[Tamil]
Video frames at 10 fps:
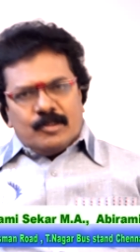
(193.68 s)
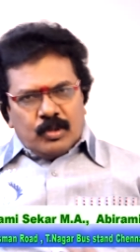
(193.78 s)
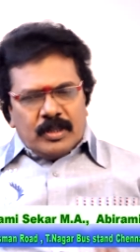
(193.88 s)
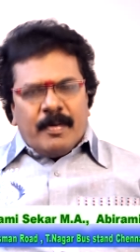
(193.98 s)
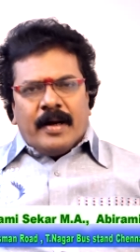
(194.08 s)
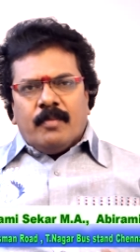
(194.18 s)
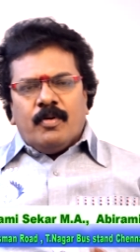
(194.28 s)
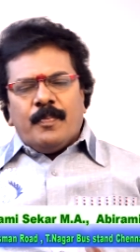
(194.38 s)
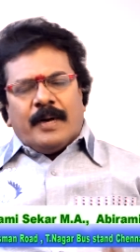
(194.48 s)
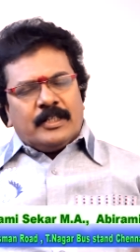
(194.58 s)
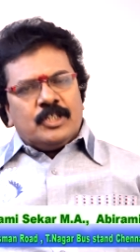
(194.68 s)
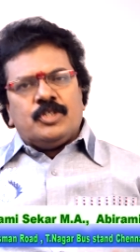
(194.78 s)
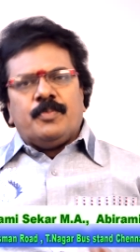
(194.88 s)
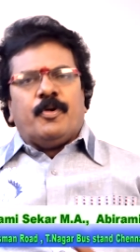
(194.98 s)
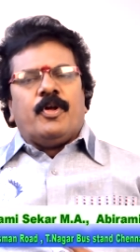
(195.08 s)
சொந்தமாகவோ
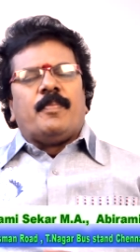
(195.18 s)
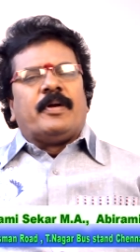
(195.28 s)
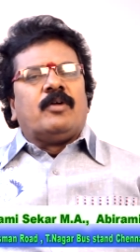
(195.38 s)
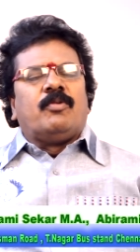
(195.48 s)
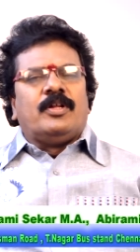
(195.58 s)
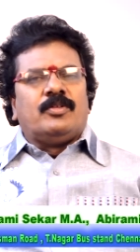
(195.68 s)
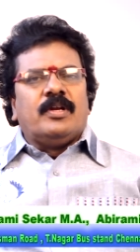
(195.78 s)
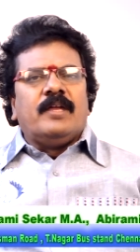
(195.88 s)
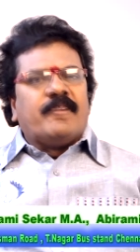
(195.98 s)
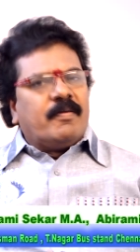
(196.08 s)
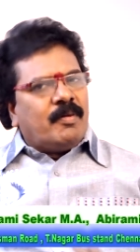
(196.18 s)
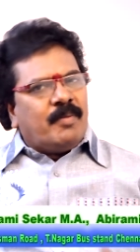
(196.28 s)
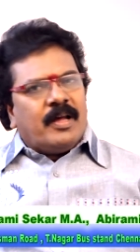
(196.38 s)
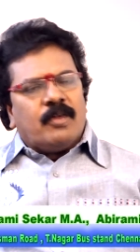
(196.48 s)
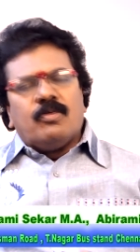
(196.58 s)
பார்ட்னர்ஷிப்போடையோ பண்ணக்கூடிய தொழில்
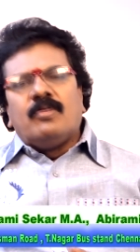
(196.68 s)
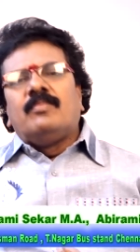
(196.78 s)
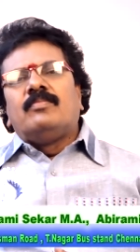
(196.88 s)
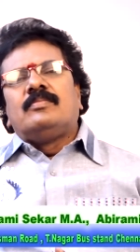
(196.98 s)
ஃபேவரபுளாக இருக்கும்